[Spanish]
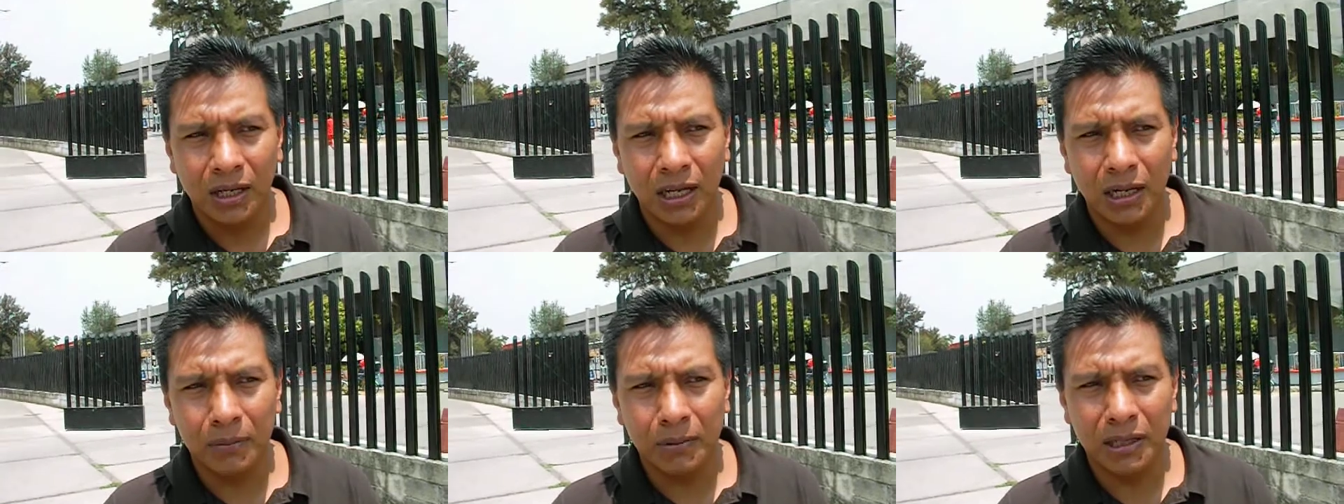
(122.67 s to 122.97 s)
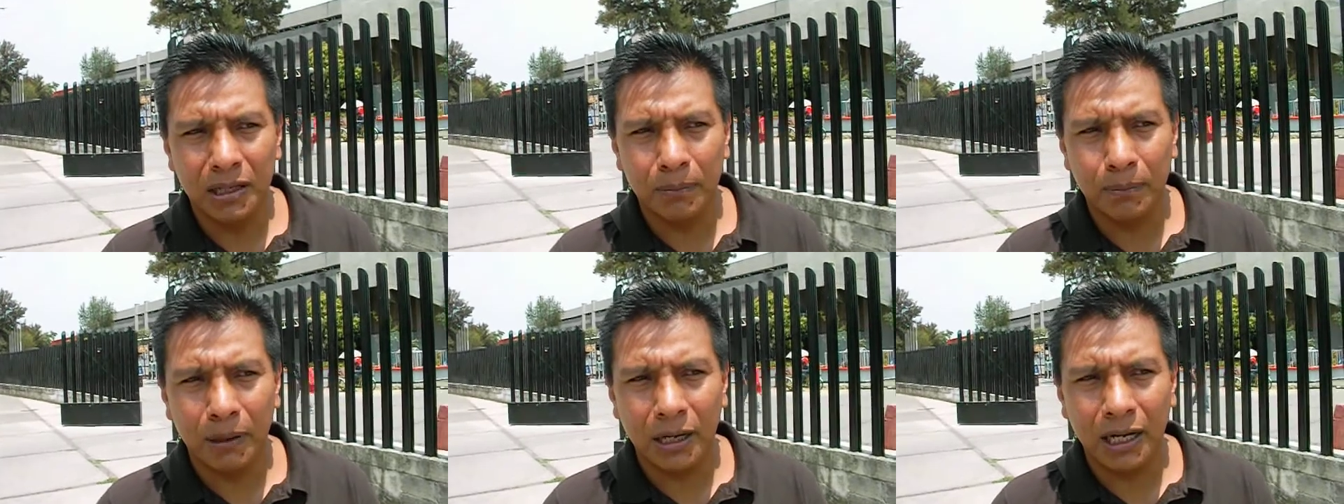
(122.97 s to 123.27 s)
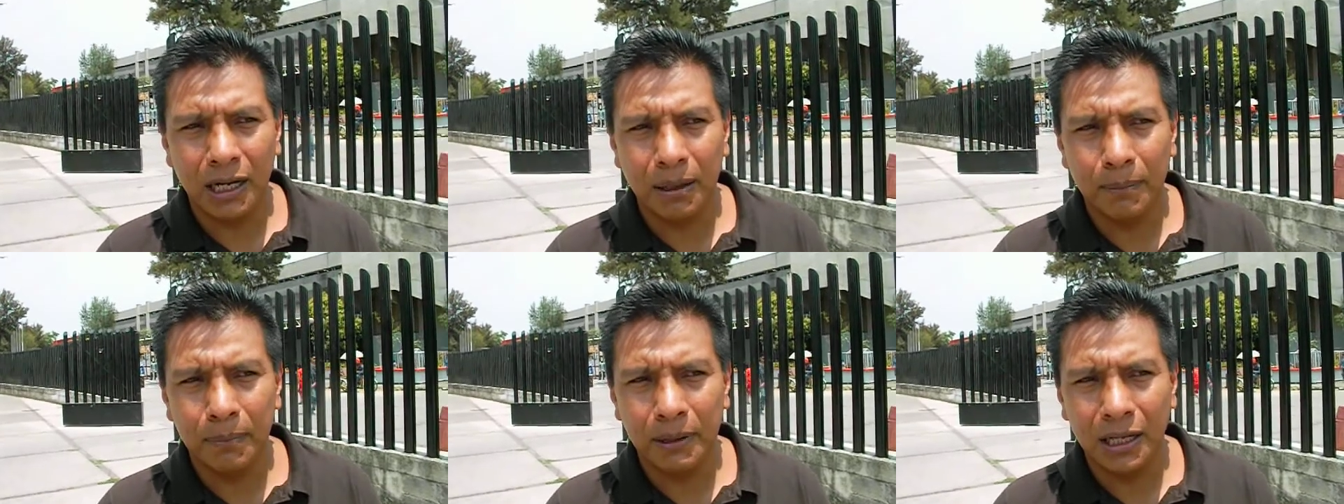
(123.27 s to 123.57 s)
Él viene para
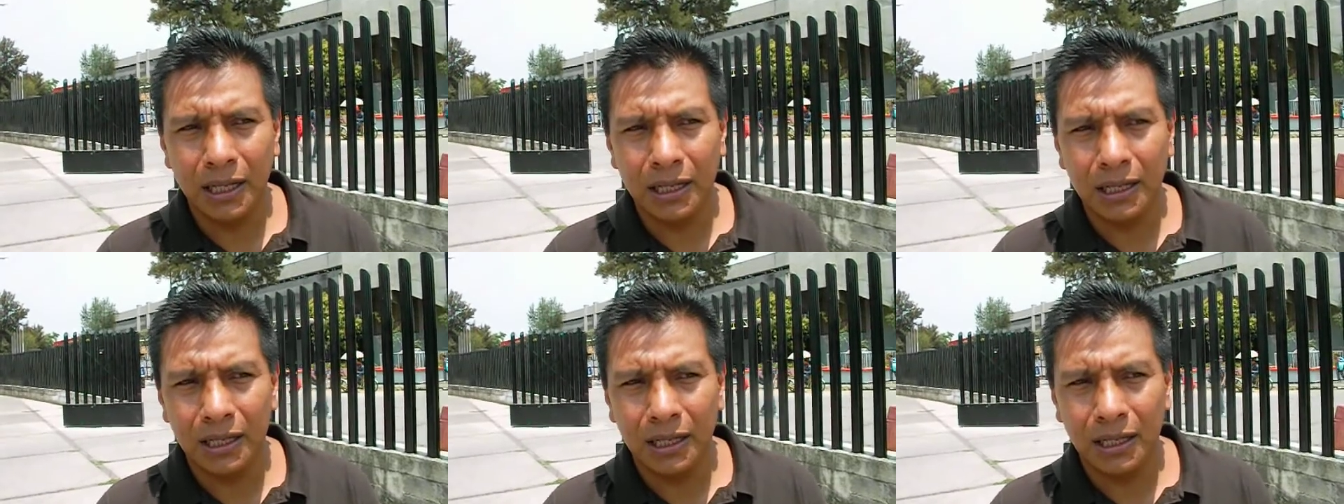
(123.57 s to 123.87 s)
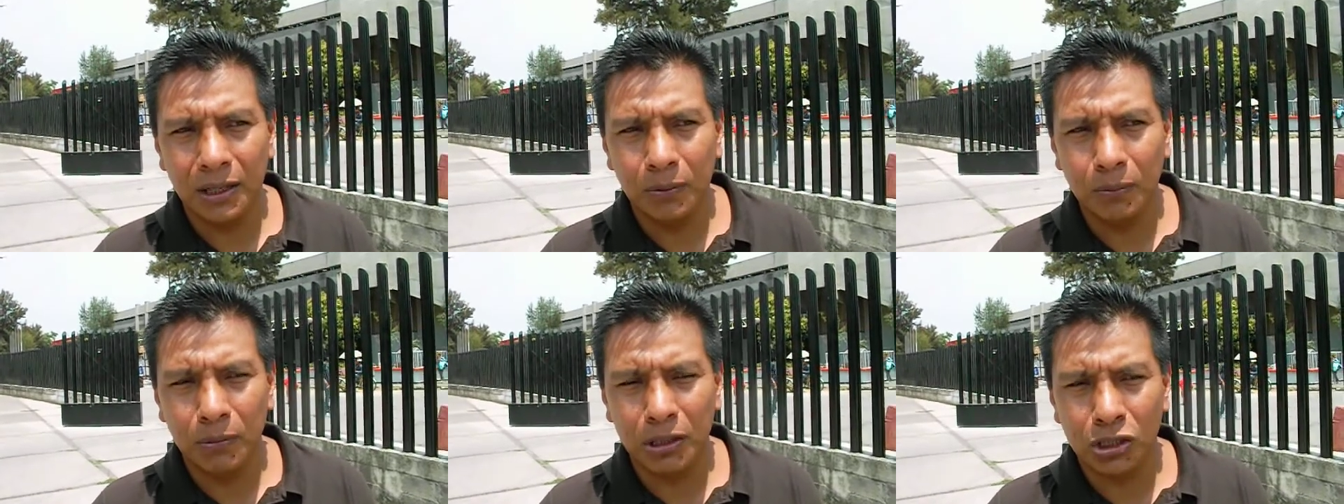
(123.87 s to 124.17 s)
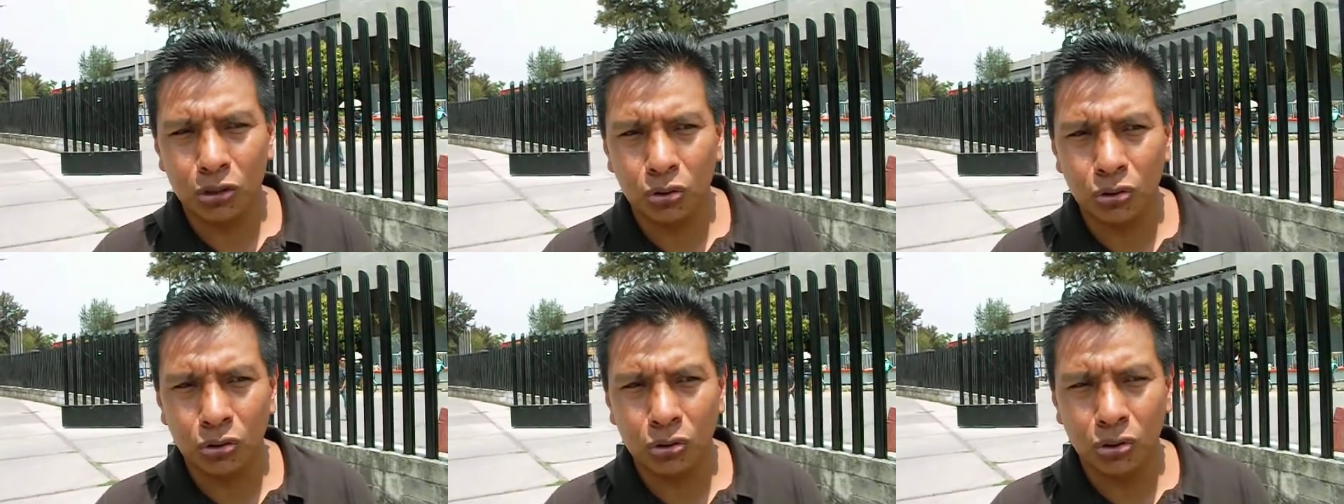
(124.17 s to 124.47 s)
la pelea de
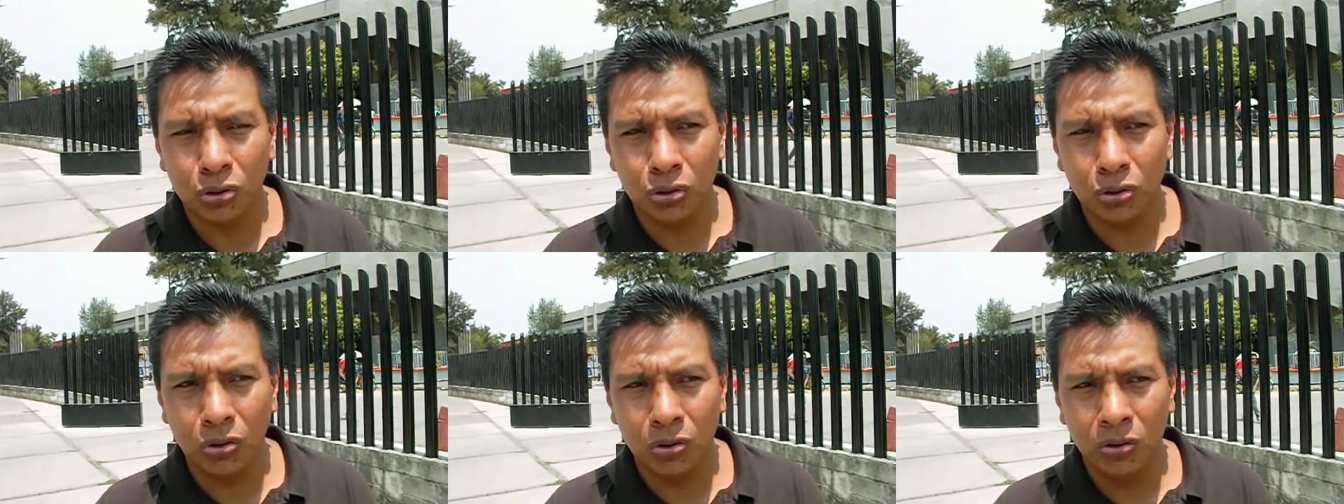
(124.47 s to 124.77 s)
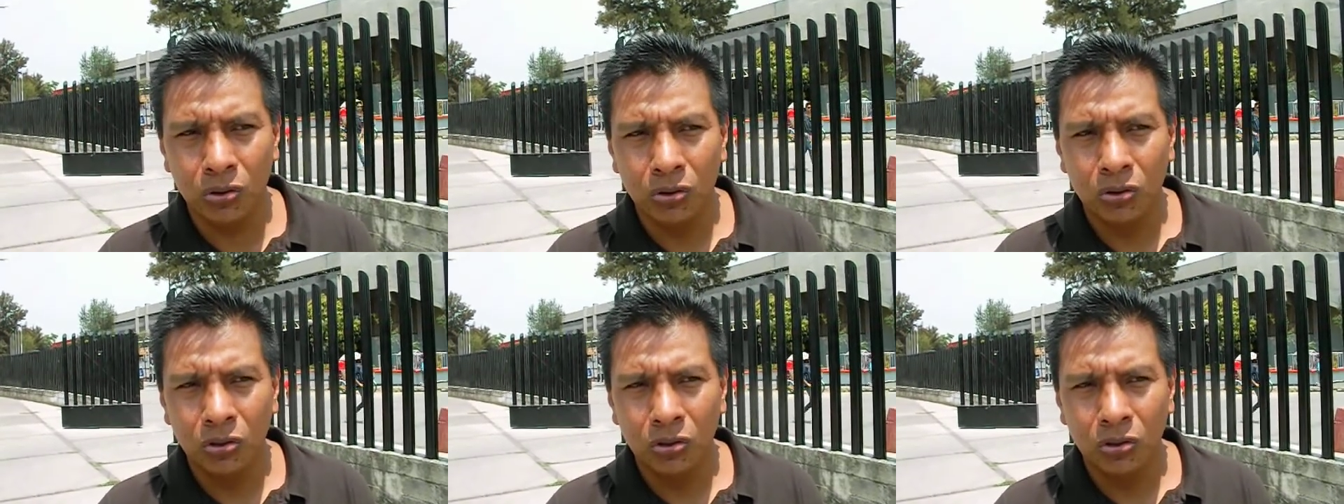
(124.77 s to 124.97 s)
Humberto Soto